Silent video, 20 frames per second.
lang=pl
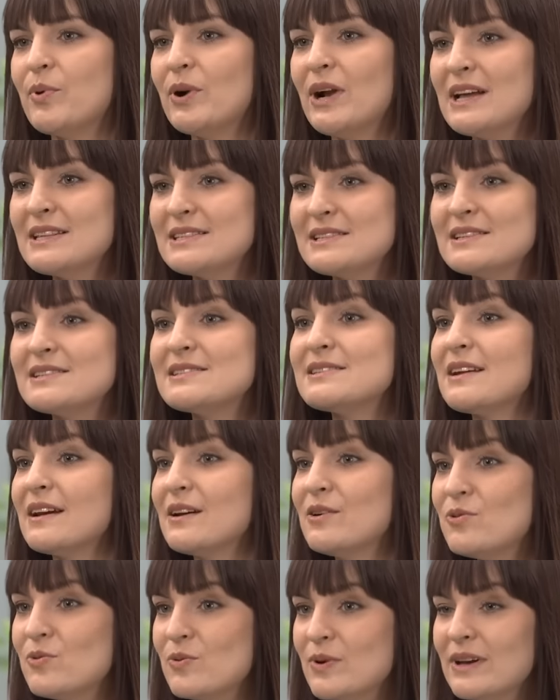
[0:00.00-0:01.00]
Polacy z
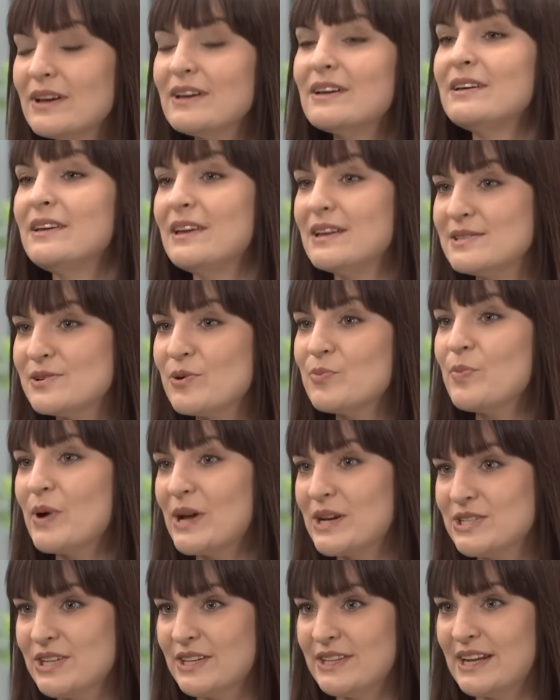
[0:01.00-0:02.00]
reguły jedzą
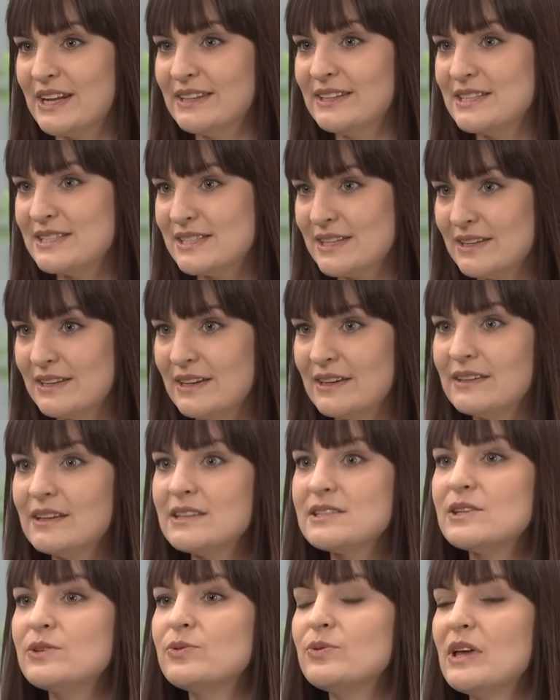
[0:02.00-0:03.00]
bardziej tradycyjnie.
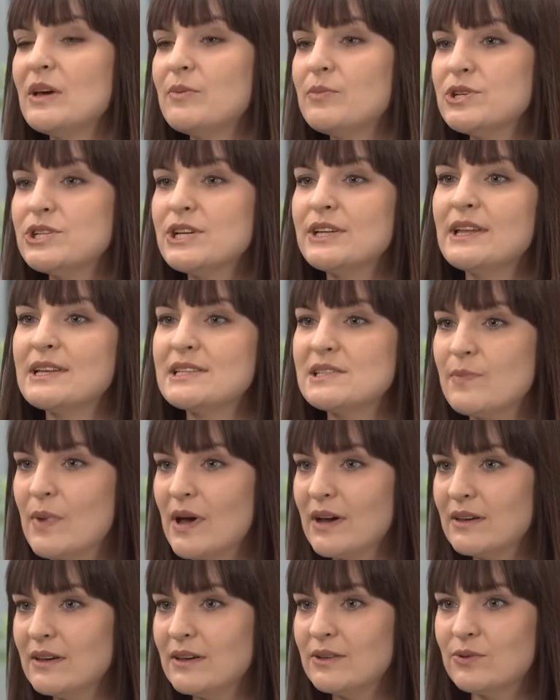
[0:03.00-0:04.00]
Decydujemy się na
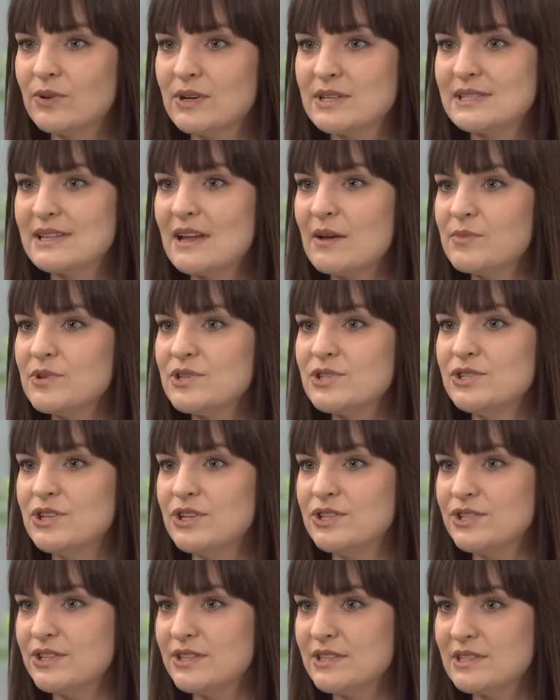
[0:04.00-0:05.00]
smaki, które znamy z
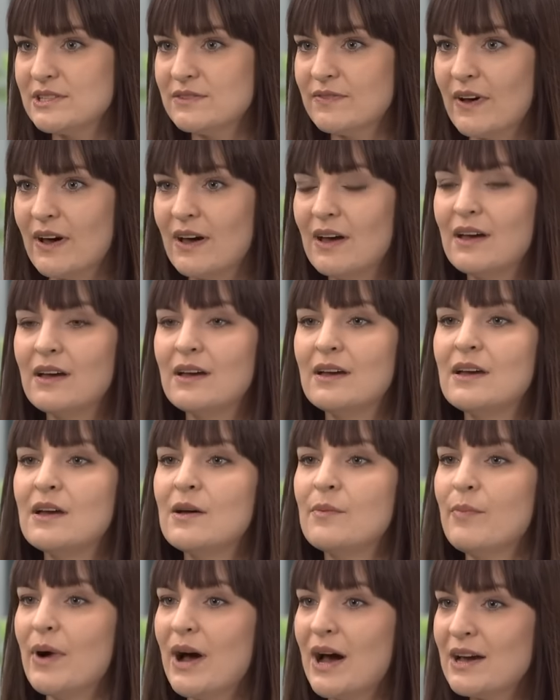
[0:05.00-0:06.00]
dzieciństwa.
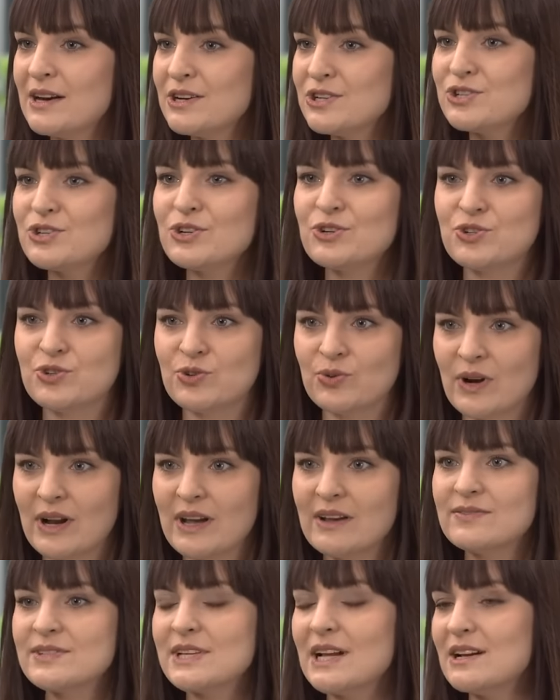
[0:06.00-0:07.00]
Barszcz,
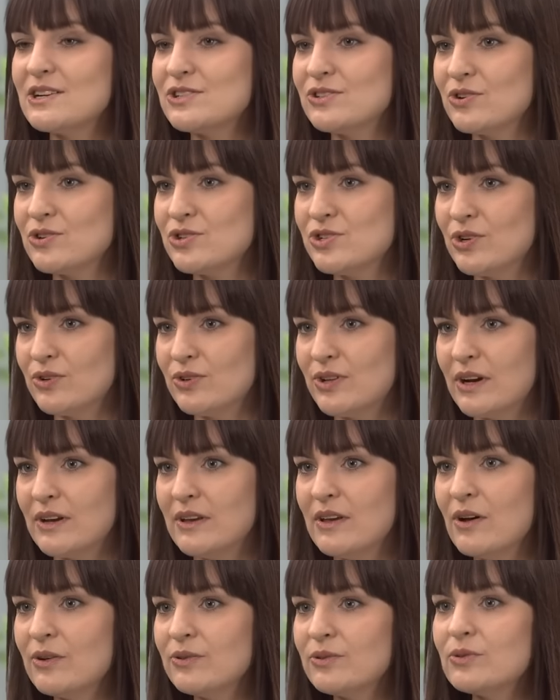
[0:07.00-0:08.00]
żurek, w zależności od
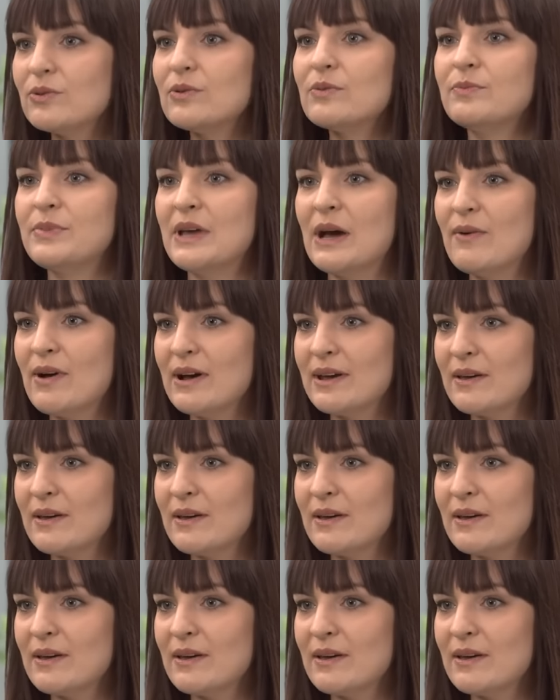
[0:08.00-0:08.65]
regionu, biała